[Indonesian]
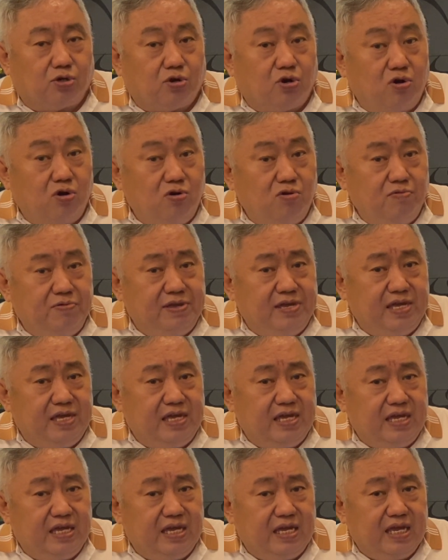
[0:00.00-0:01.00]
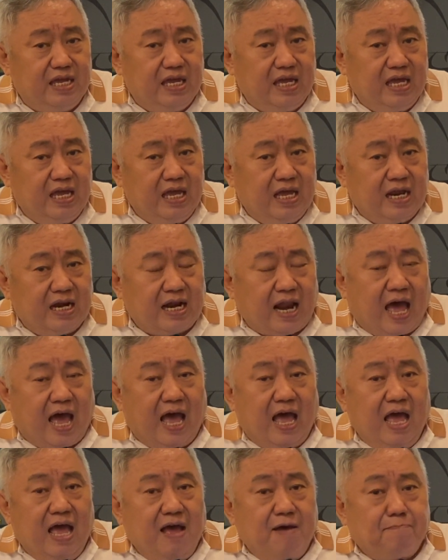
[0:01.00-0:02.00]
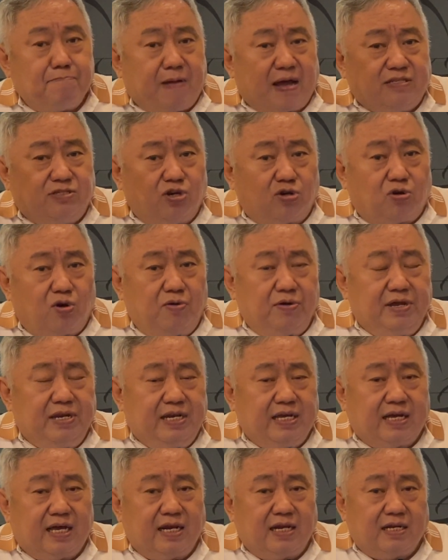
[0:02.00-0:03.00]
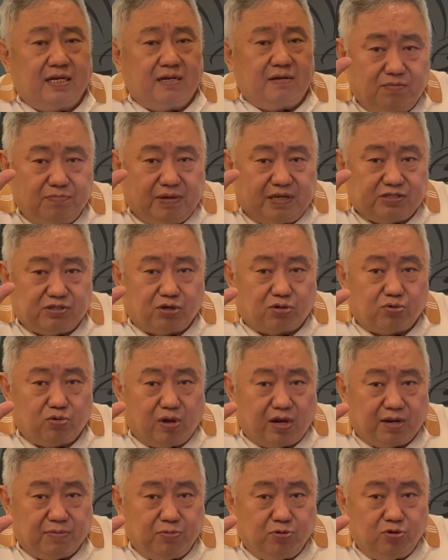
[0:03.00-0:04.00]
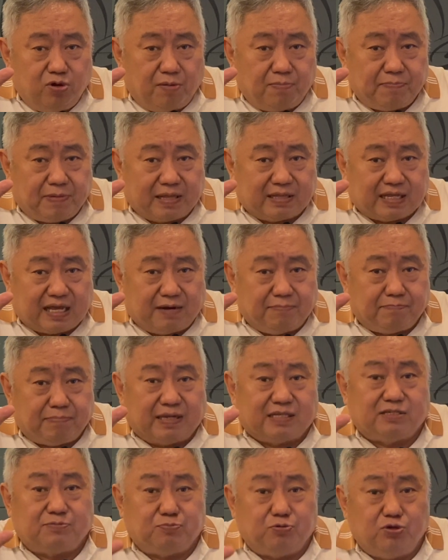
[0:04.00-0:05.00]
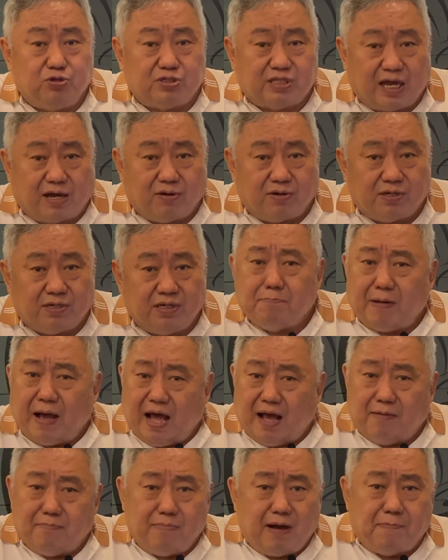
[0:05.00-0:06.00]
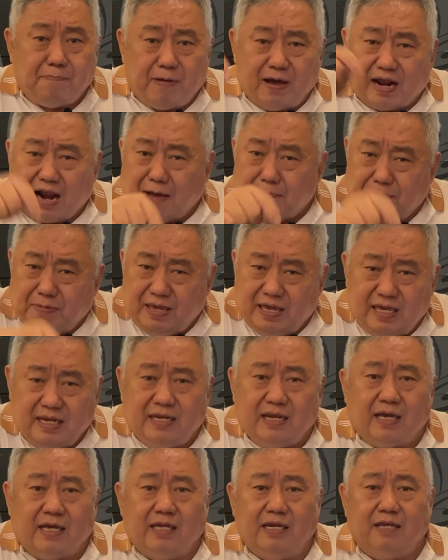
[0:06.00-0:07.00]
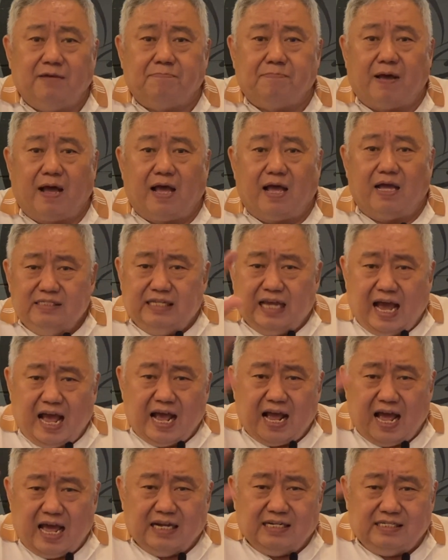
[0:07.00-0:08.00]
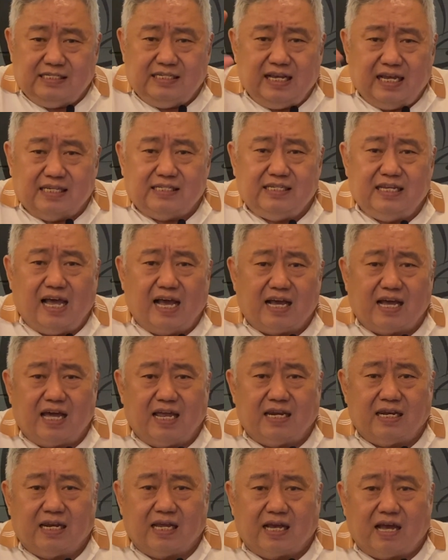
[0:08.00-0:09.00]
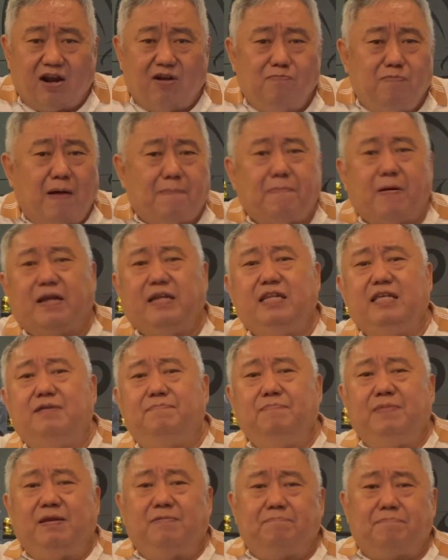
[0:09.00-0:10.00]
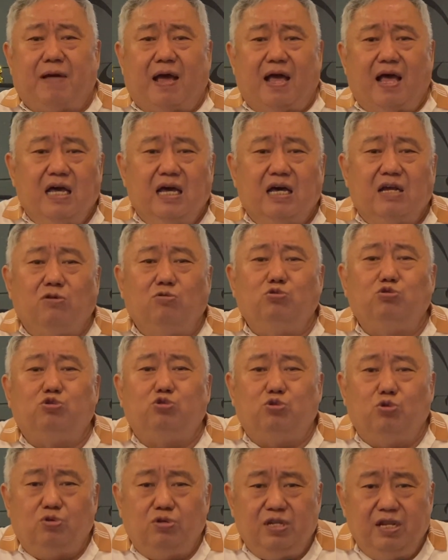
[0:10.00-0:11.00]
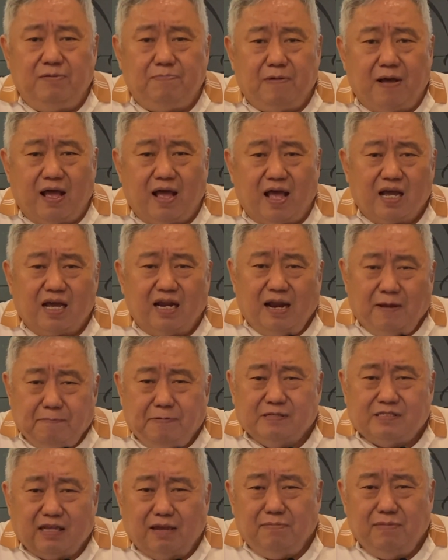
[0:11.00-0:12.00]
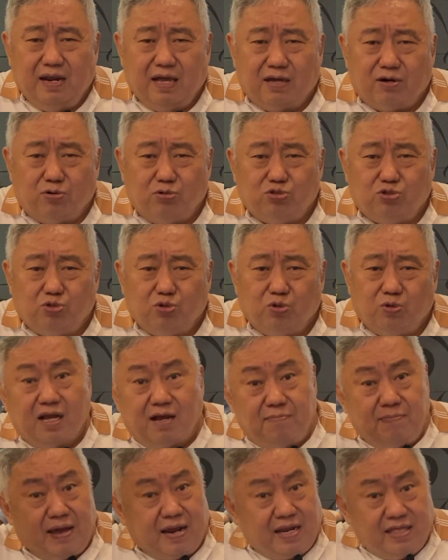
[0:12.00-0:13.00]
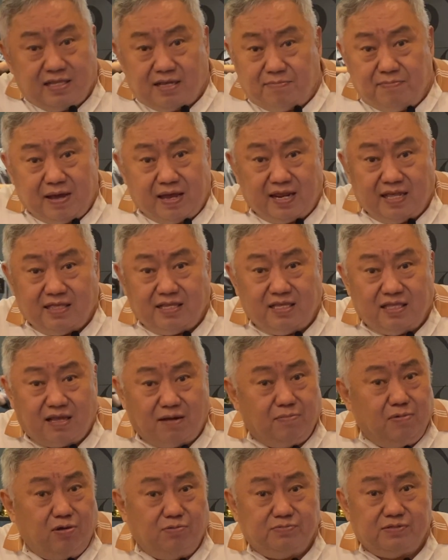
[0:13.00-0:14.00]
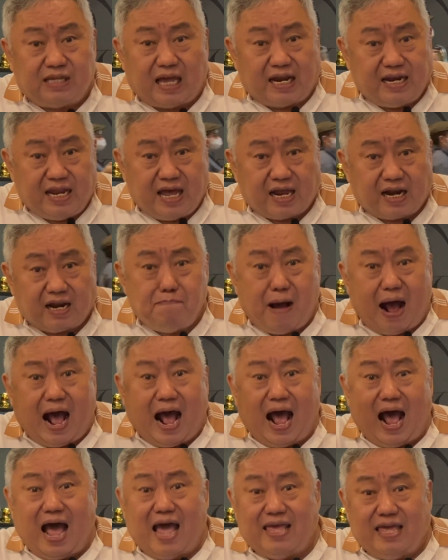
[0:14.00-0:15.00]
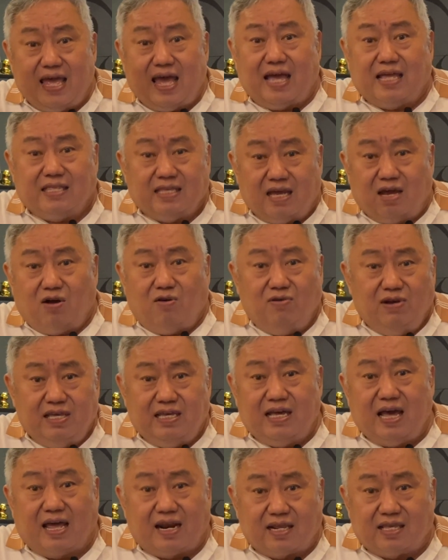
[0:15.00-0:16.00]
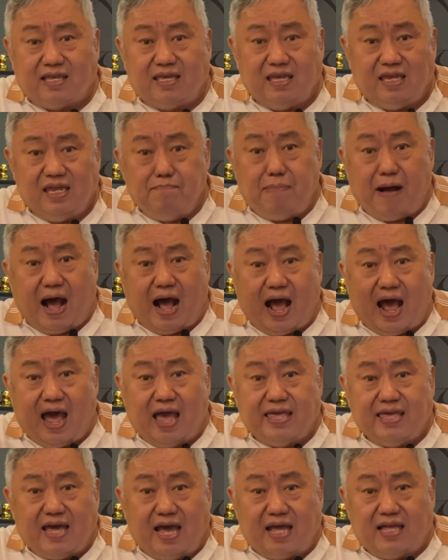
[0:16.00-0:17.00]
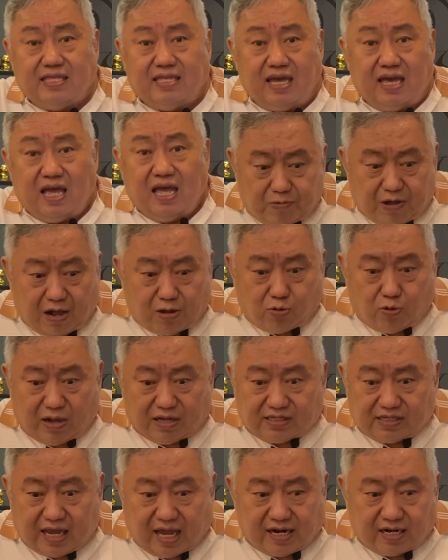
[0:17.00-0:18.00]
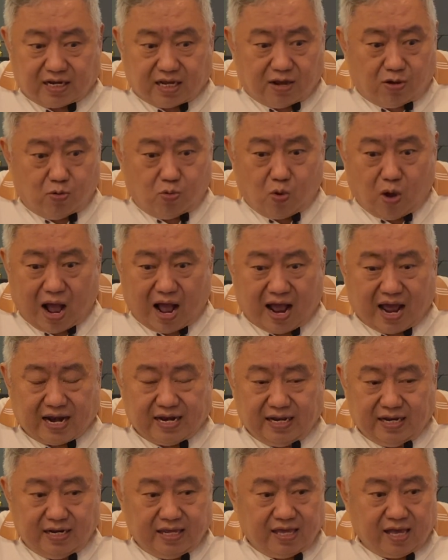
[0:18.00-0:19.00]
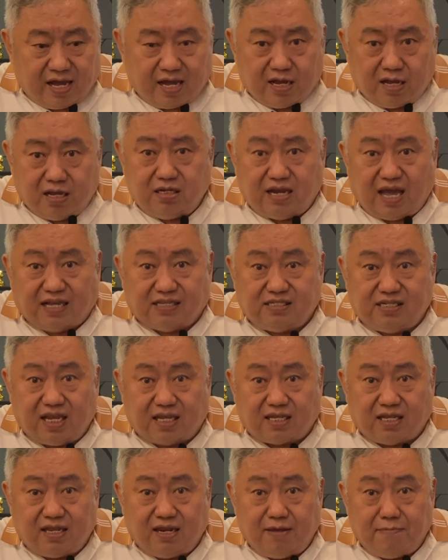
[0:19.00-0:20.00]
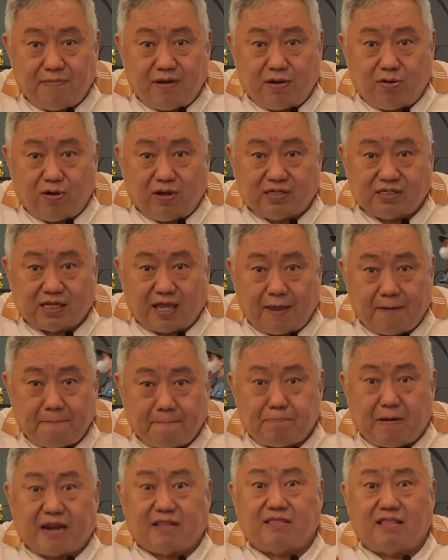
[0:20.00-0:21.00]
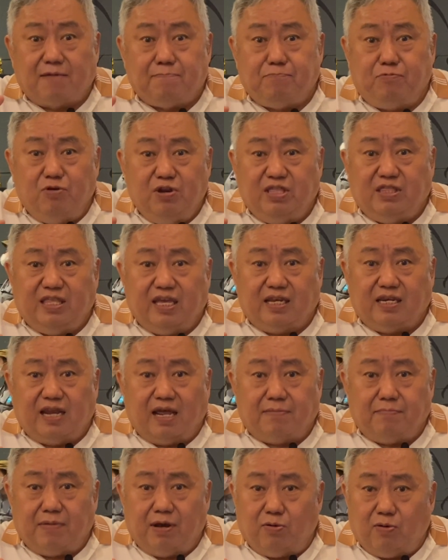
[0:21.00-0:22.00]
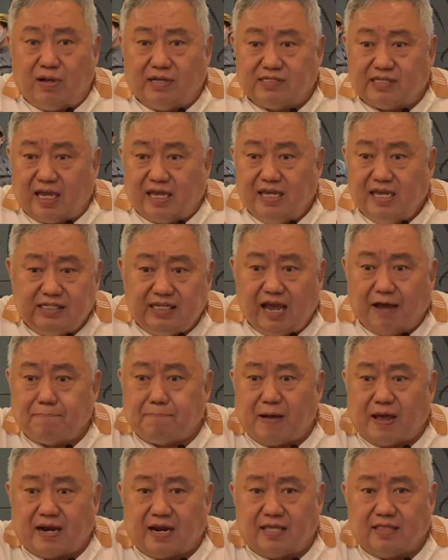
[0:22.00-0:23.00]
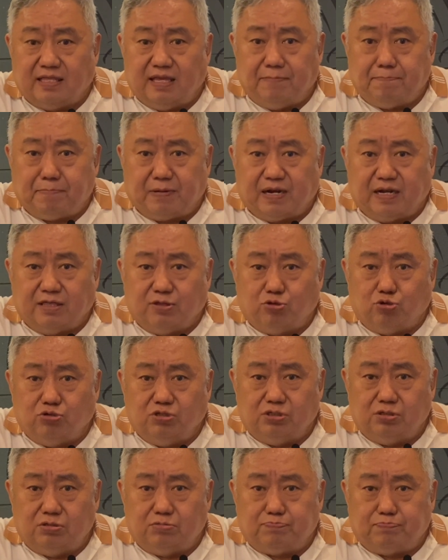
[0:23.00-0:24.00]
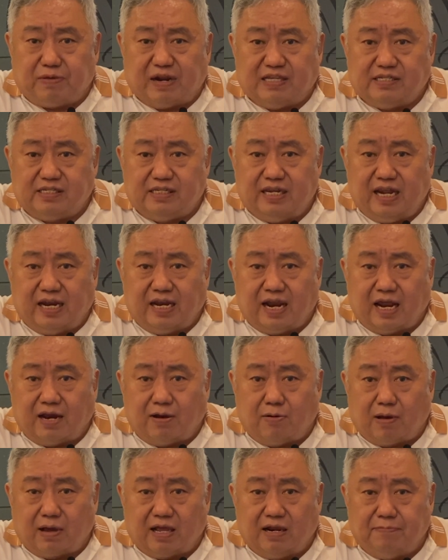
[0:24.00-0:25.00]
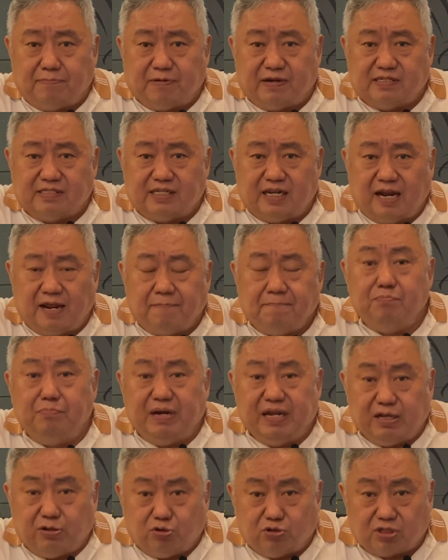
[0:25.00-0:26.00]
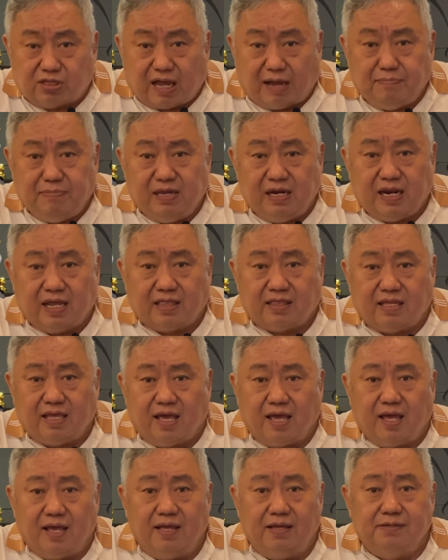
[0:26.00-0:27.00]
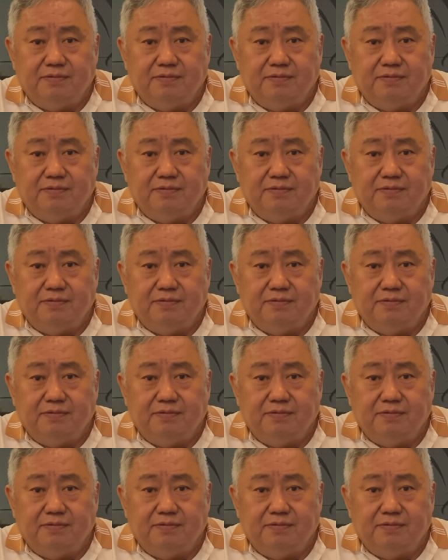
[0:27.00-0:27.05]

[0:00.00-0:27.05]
Jokowi. Nah, Pak Jokowi ini kan besok 2024 kan pas 10 tahun. Pak, Bapak rapihin yang ini Pak. Jangan sia-siakan. Kalau Bapak diemin Pak, rusuh nih Pak. Kenapa saya bilang rusuh? Kemarin-kemarin kita belum sadar bahayanya oligarki. Bahayanya kekuasaan keuangan ini yang dahsyat ini menguasai partai politik dan menguasai siapa nanti penentu presiden dan wakil presiden berikut kabinetnya.